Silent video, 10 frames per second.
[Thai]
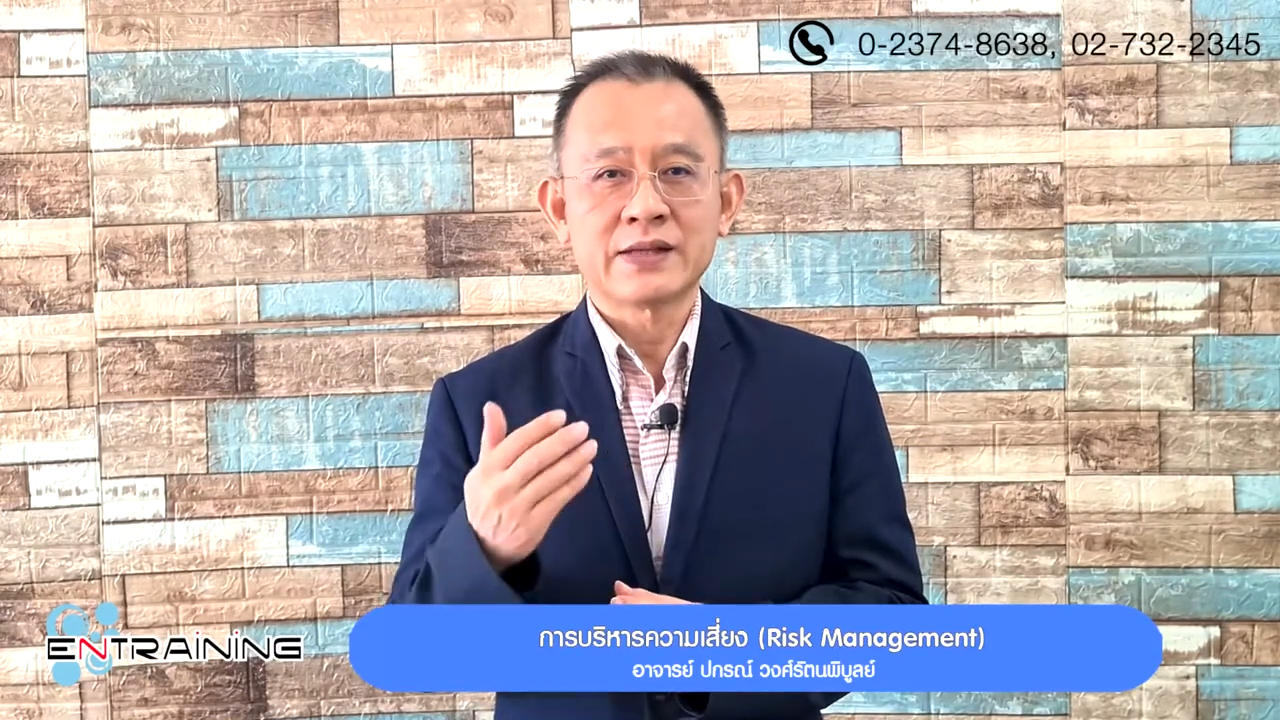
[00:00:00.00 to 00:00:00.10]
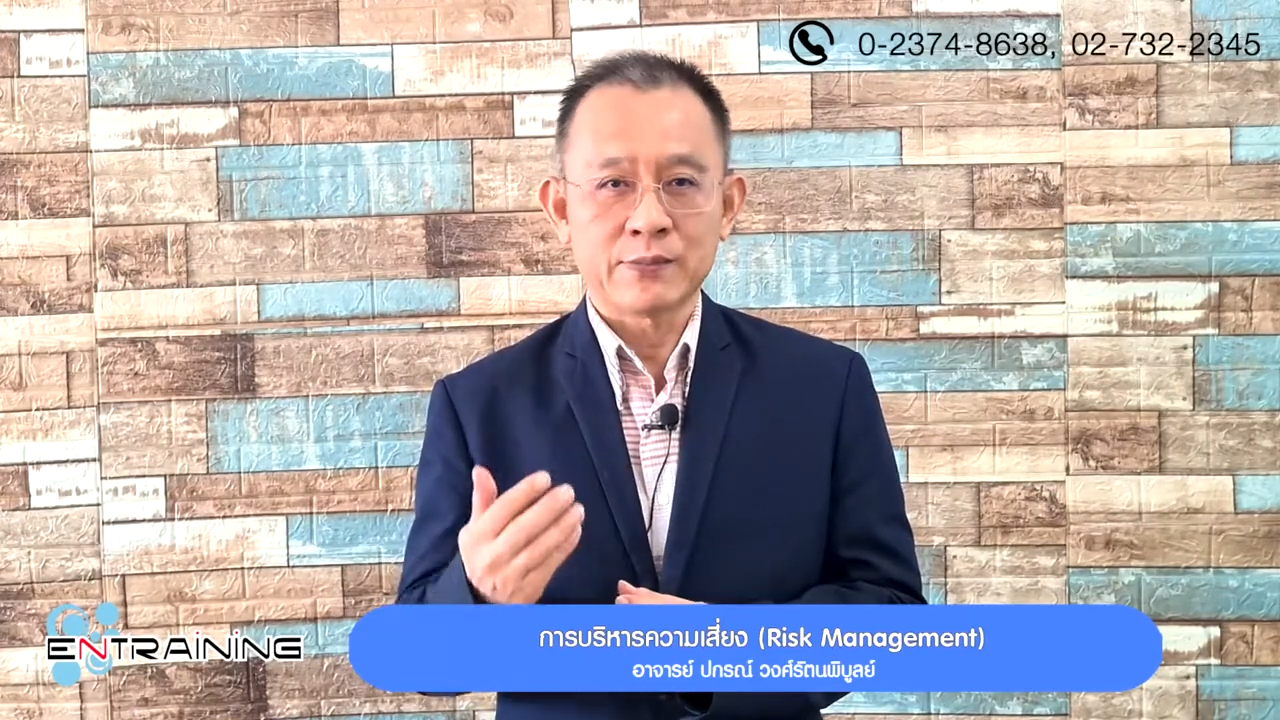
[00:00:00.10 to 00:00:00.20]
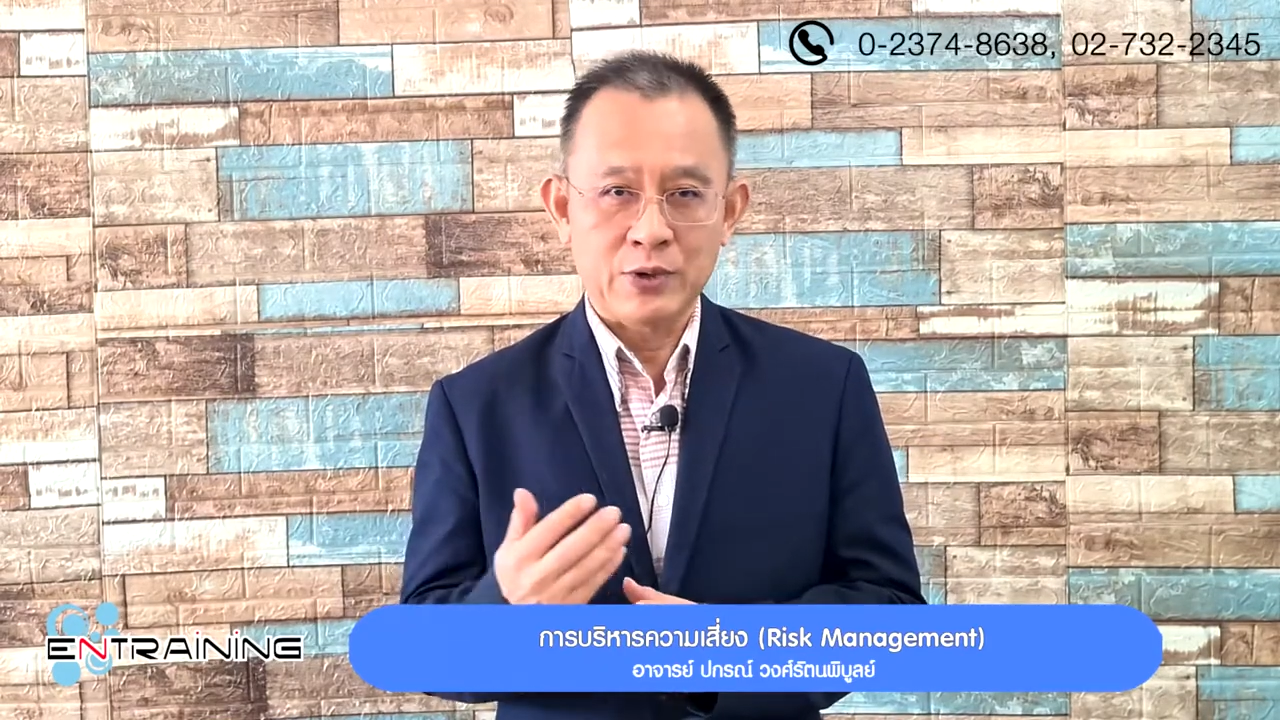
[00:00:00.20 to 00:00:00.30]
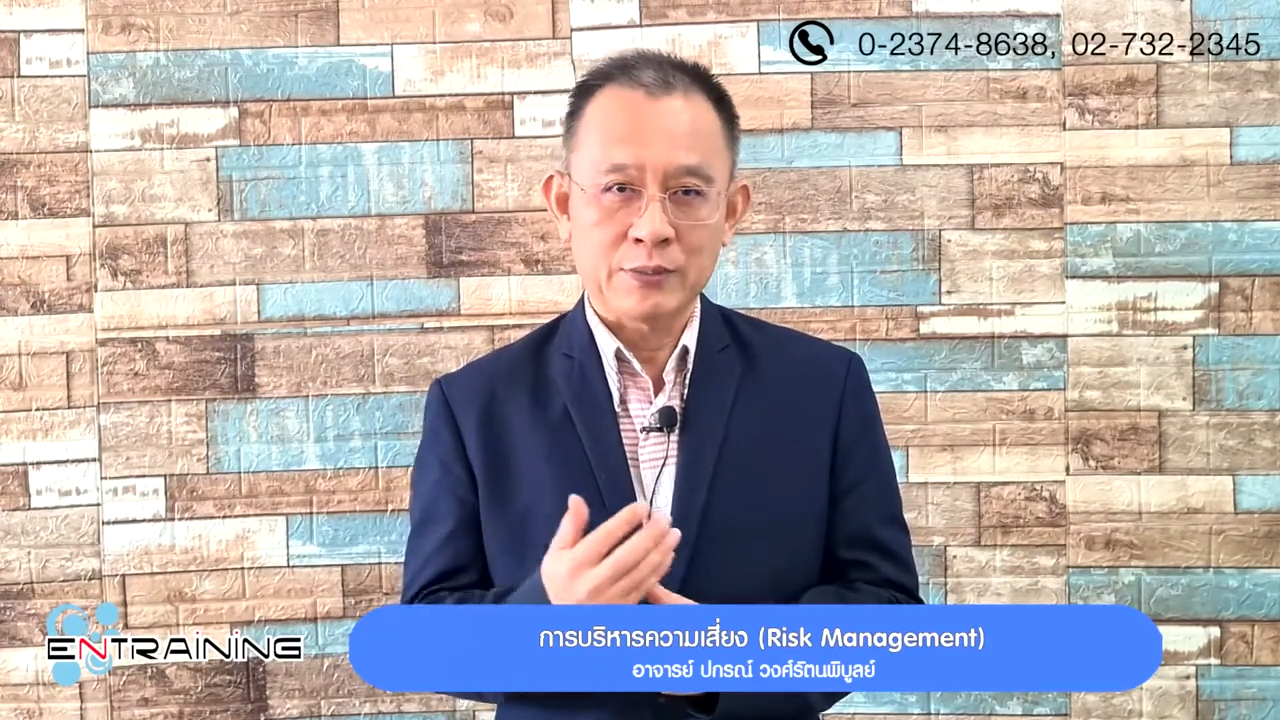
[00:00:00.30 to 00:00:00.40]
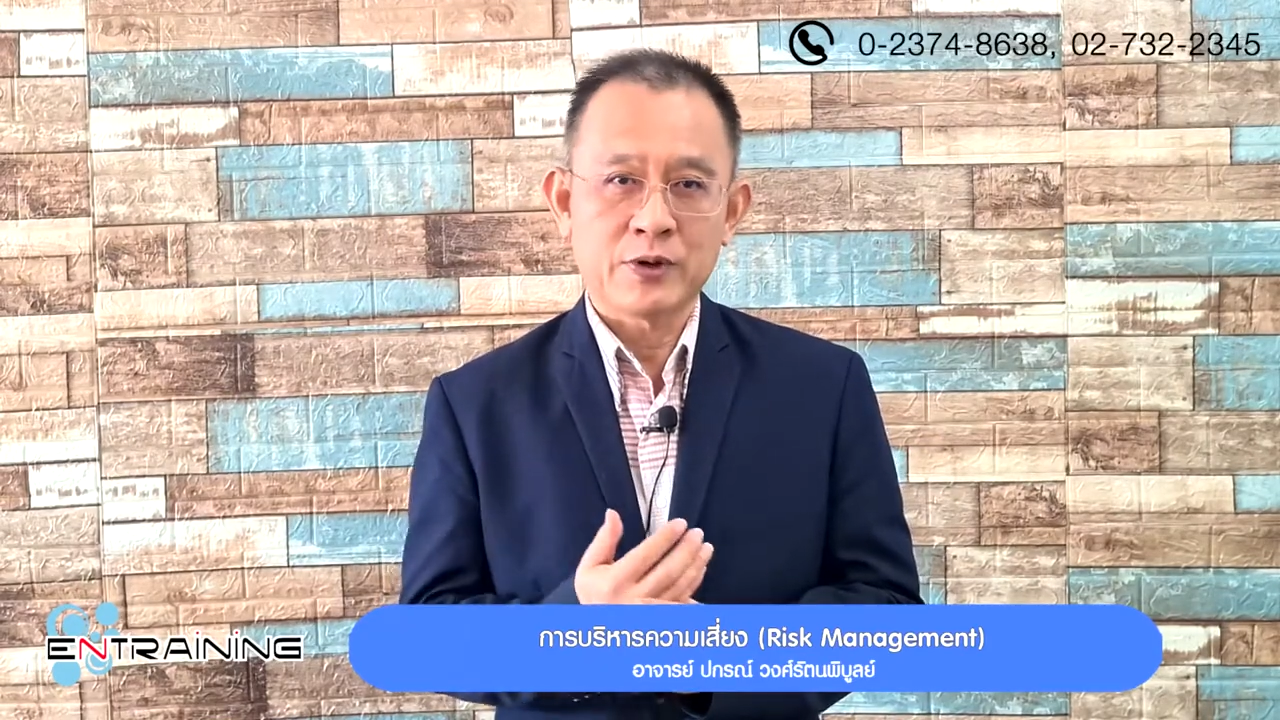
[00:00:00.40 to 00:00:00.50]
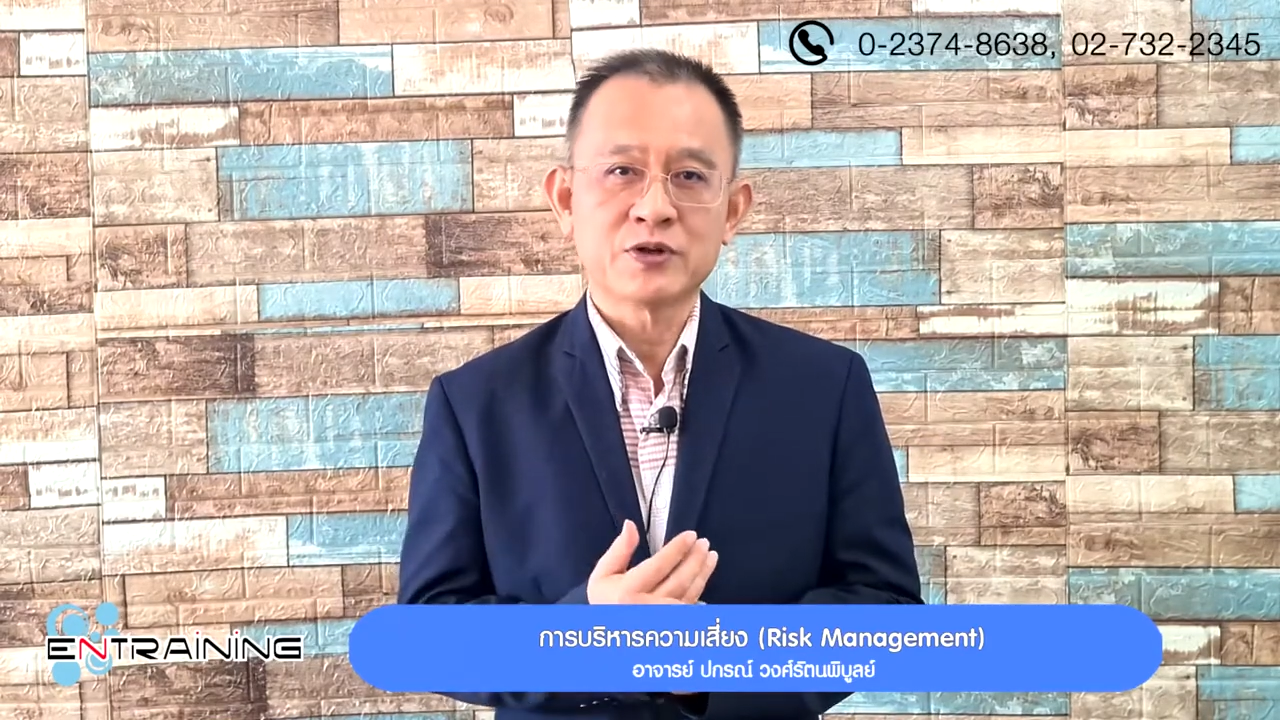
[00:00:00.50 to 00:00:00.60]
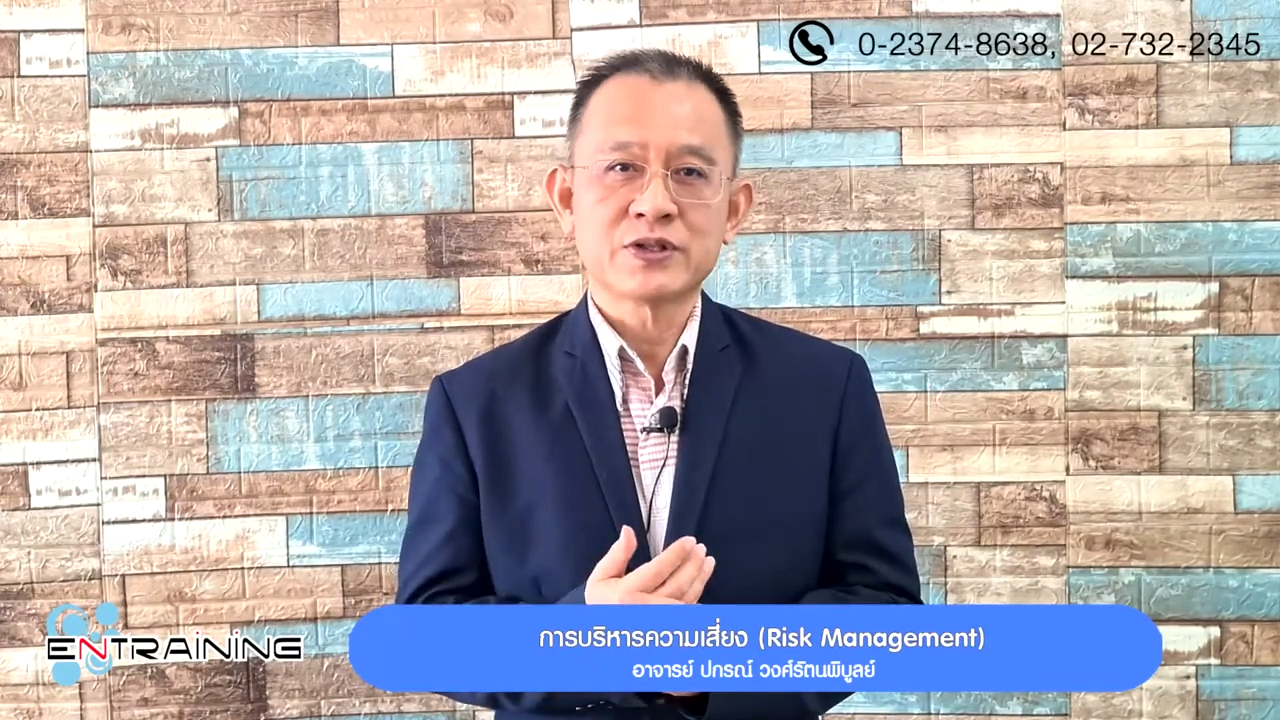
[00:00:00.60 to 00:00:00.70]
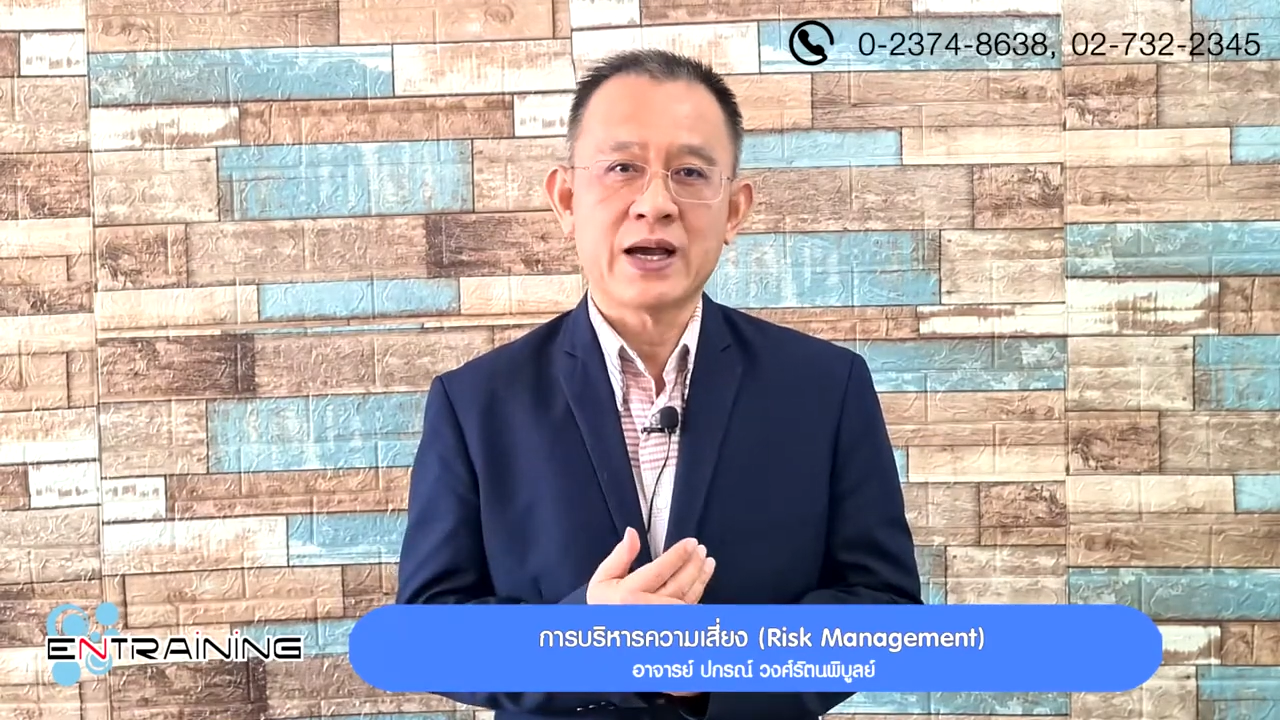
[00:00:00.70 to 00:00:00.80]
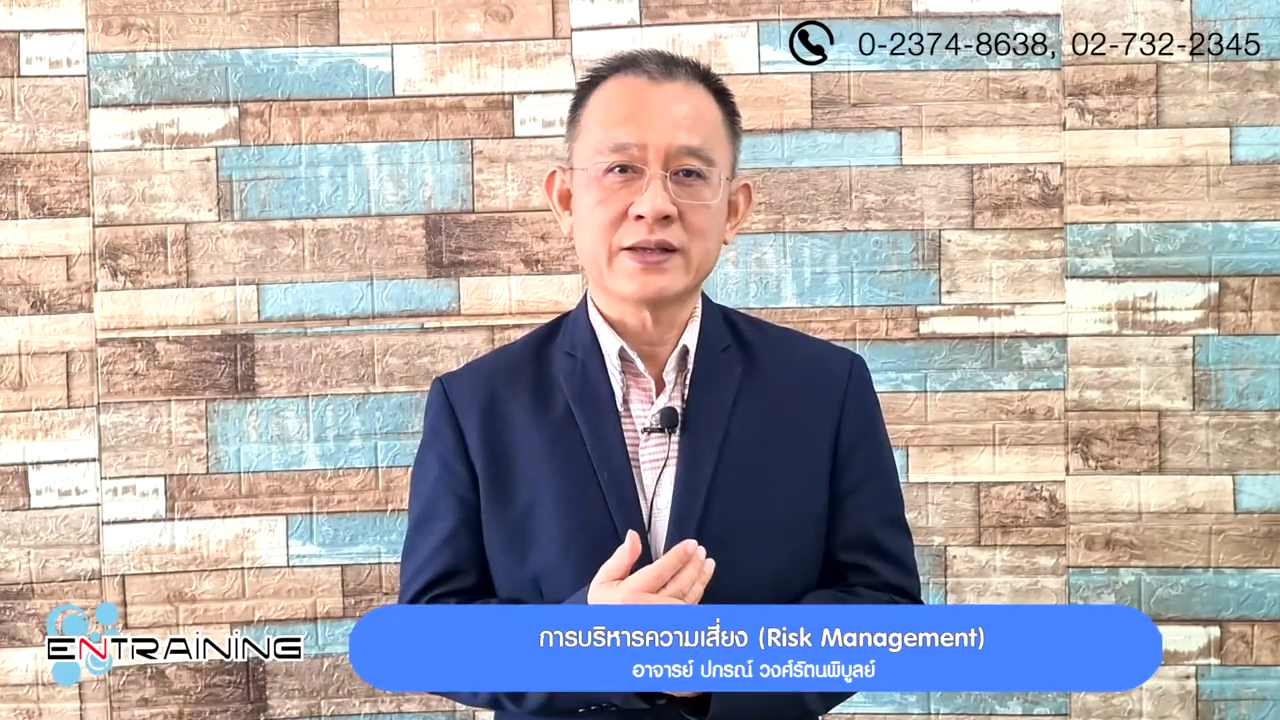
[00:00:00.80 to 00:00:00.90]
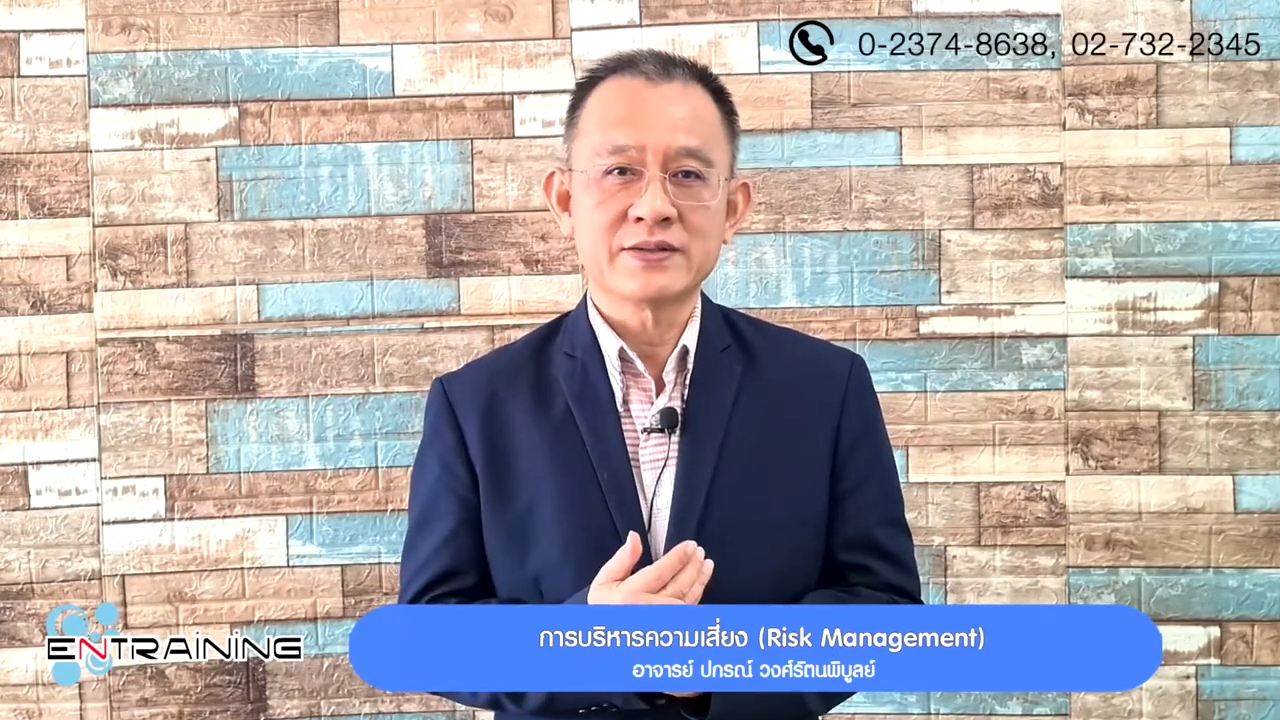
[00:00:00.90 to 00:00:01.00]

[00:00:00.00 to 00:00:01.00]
ทำความเข้าใจ